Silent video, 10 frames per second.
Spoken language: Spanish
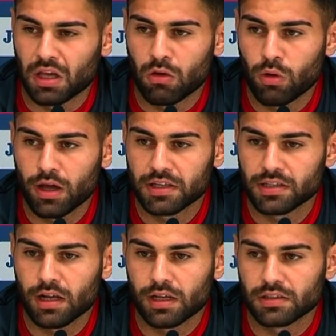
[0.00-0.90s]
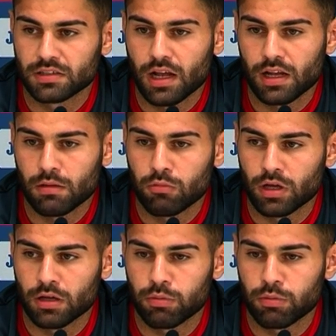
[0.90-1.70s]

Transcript: quien juegue, salga quien salga, pues,